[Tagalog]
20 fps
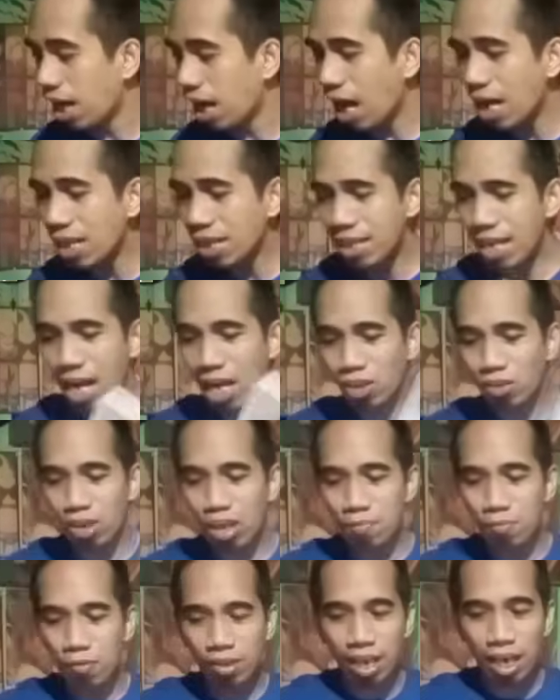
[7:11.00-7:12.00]
At
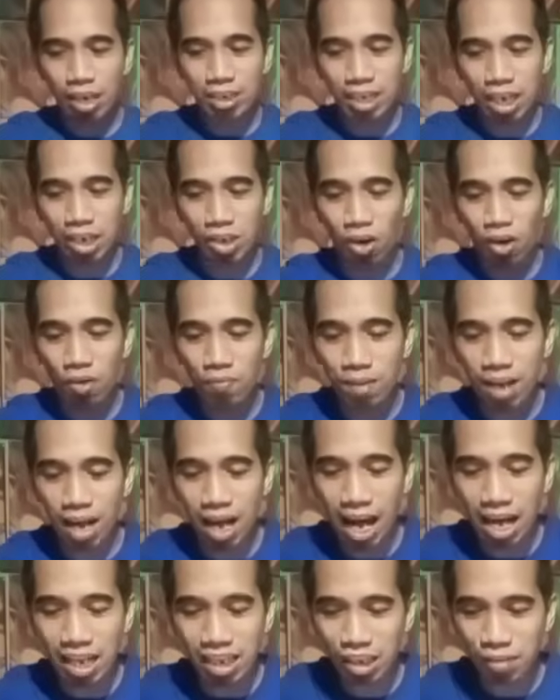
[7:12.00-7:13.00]
narito na po tayo sa loob
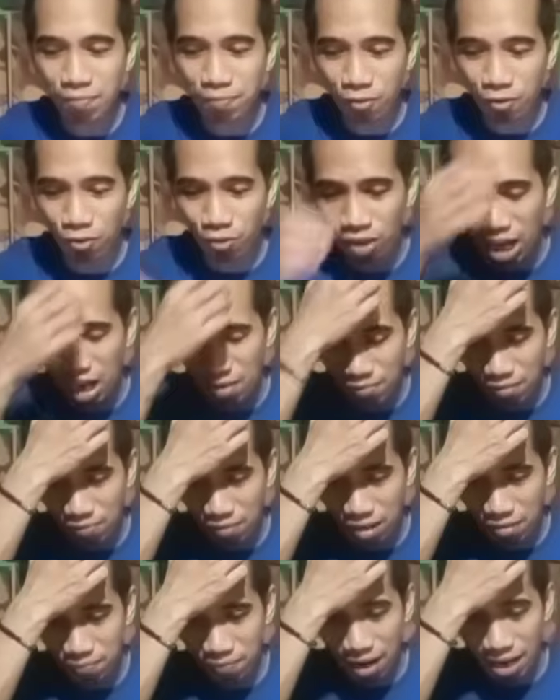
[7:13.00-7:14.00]
ng ating programa
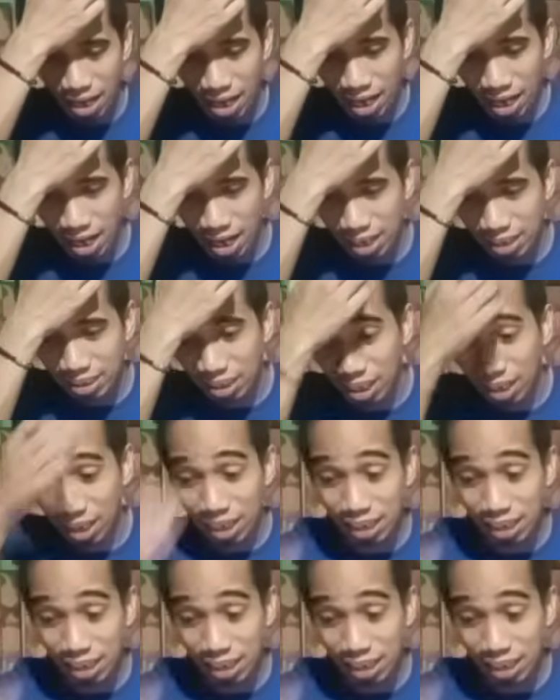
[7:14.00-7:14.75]
mga bayang kalay sa